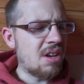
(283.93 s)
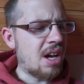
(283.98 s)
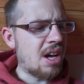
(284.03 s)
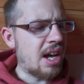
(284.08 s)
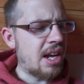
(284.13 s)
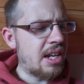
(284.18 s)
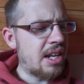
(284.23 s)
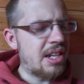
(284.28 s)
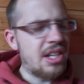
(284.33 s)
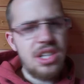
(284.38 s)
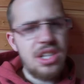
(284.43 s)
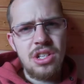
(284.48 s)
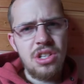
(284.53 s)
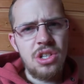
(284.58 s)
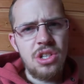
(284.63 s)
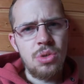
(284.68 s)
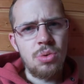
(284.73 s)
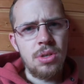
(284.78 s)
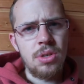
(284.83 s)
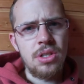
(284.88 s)
eigentlich
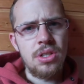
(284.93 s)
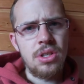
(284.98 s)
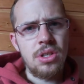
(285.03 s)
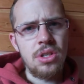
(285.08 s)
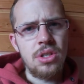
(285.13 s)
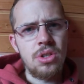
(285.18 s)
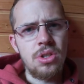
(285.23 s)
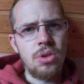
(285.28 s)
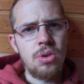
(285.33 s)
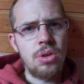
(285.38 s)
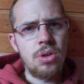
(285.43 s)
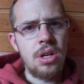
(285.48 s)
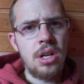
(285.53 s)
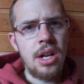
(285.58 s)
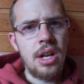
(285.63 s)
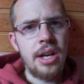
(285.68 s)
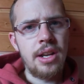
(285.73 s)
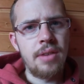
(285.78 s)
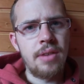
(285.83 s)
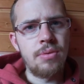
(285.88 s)
nicht so, dass ich jetzt noch
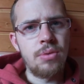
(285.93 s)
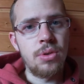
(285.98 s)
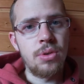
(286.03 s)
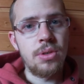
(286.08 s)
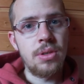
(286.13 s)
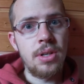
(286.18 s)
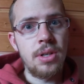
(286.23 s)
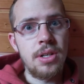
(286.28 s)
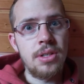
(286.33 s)
kleiner wirke,